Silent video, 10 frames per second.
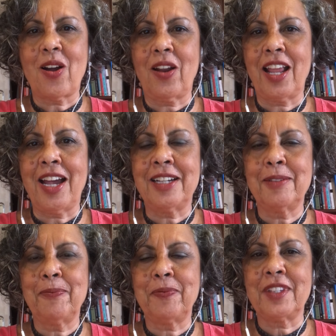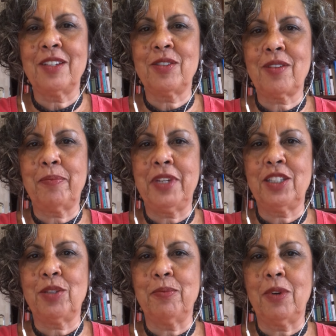Olá, eu sou a
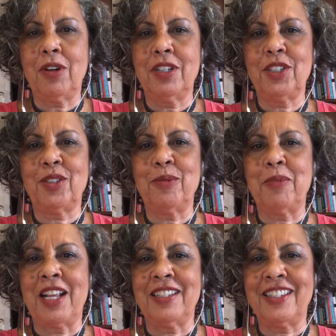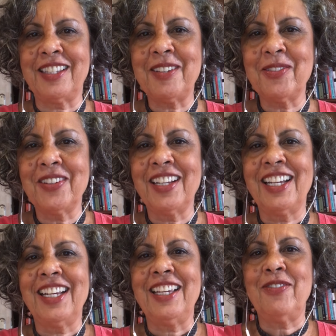Beth Borges do Brasil
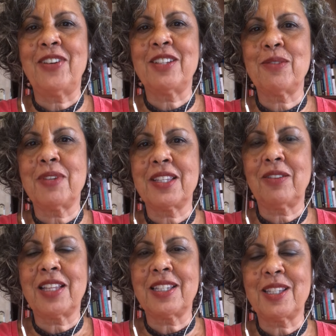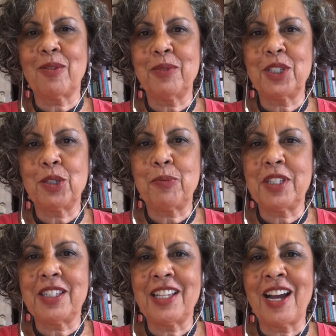e faço uma saudação muito
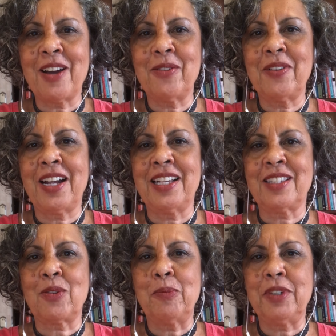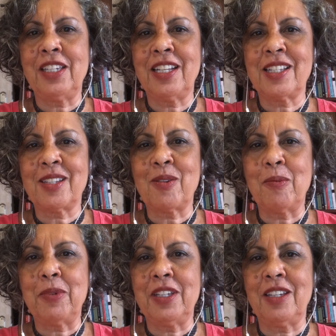especial às companheiras e
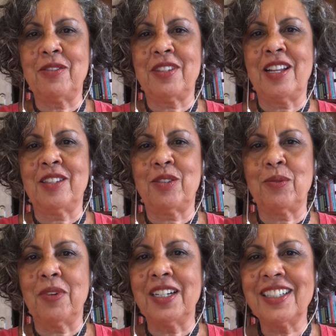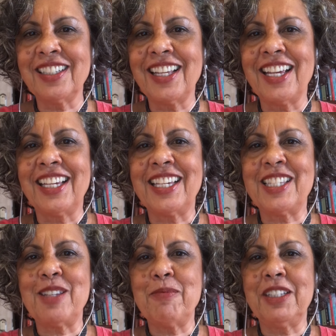companheiros da SUAN que
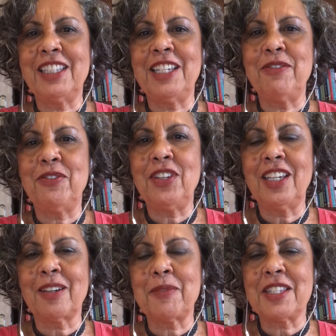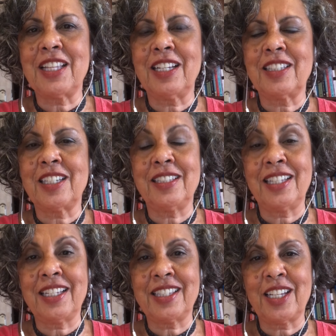se mantêm firmes
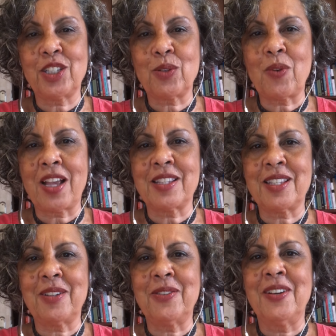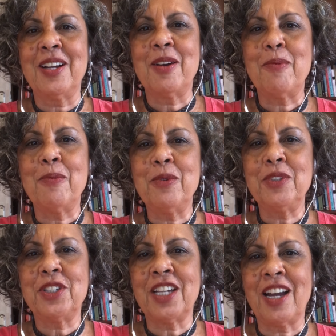nesta articulação
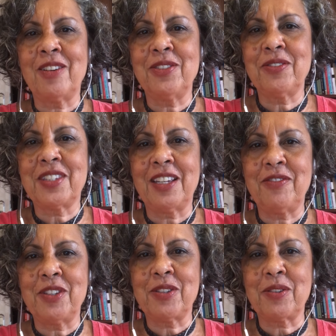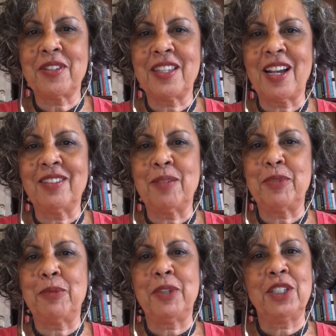mundial de um serviço social da
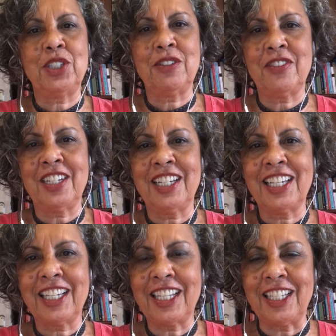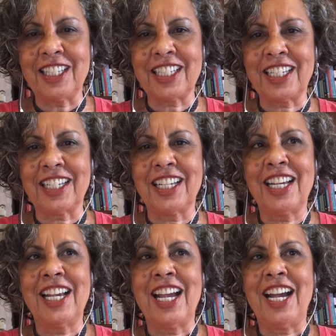perspectiva crítica.
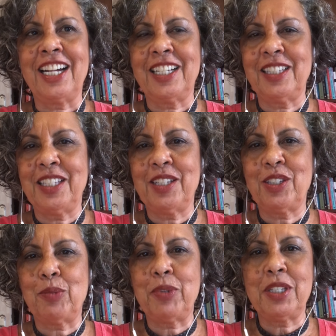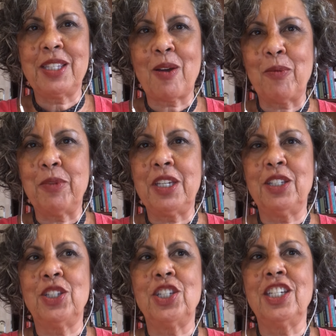Agradeço
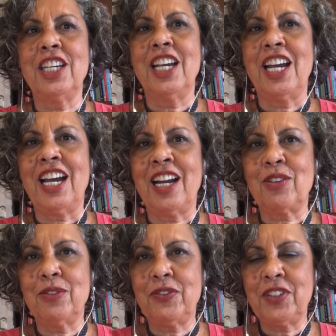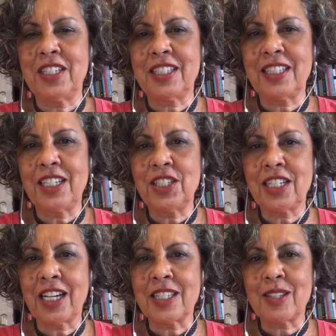especialmente a confiança da
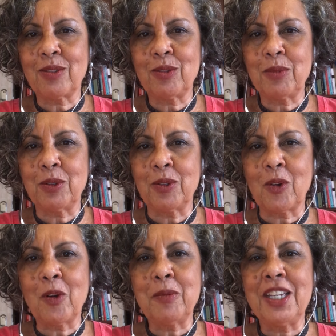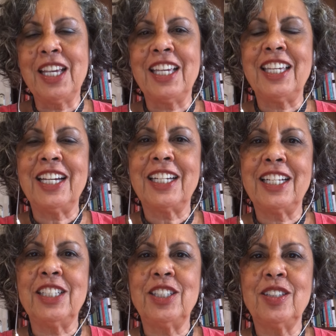indicação do meu nome, que
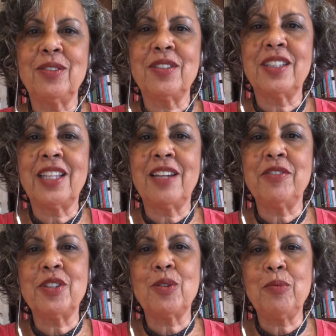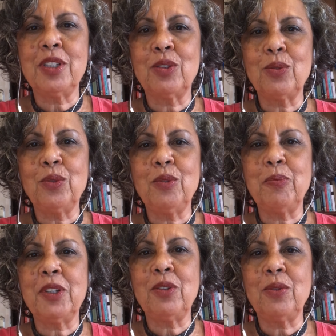acredito se deve sobretudo
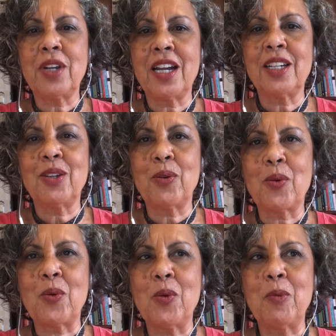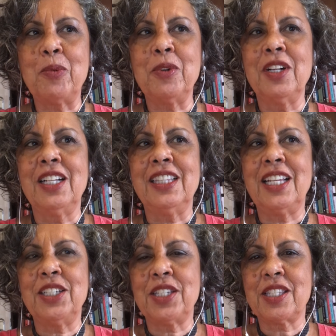pelo lugar que ocupo
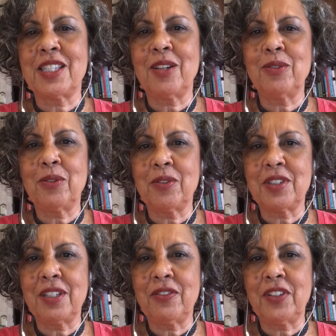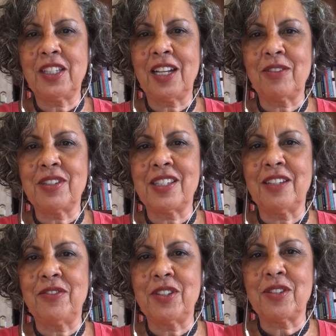na gestão do Conselho Federal de
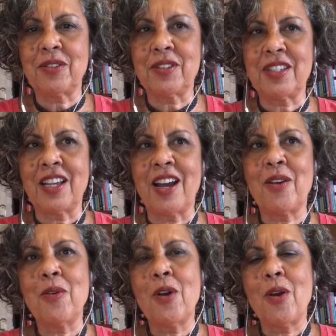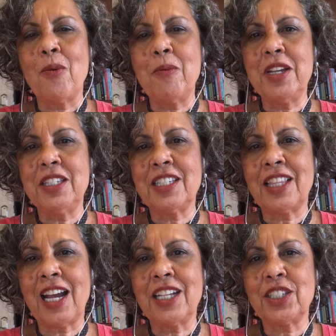Serviço Social uma
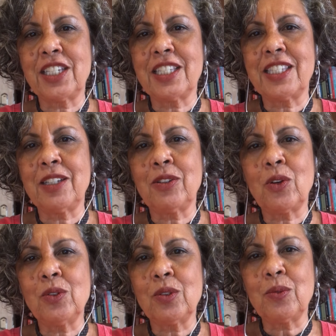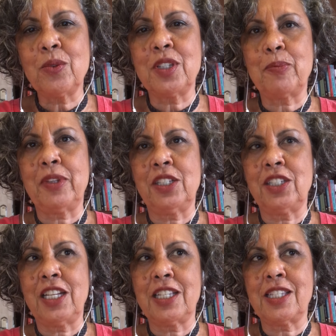entidade que se conduz pela
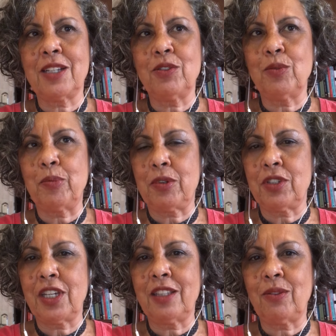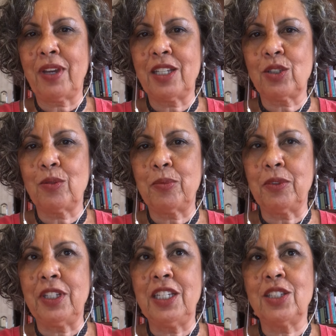direção de um projeto
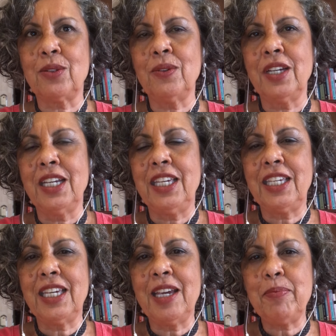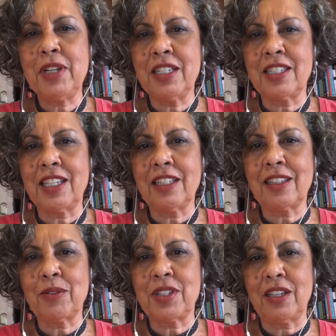ético-político e que
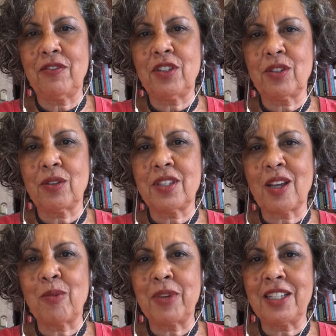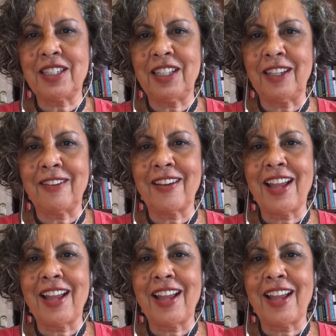representa o serviço social brasileiro.